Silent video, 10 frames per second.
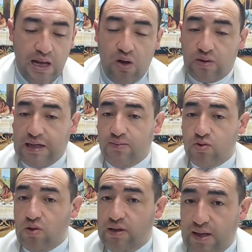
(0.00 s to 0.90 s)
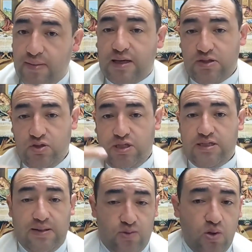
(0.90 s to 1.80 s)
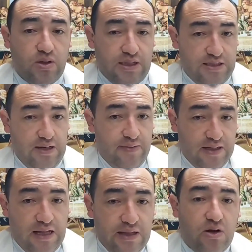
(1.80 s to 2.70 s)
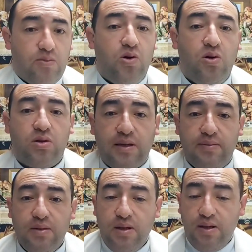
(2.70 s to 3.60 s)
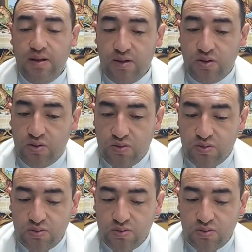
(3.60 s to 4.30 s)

Aunque el mundo le llame que eso sí es amor, que es el verdadero amor, que no.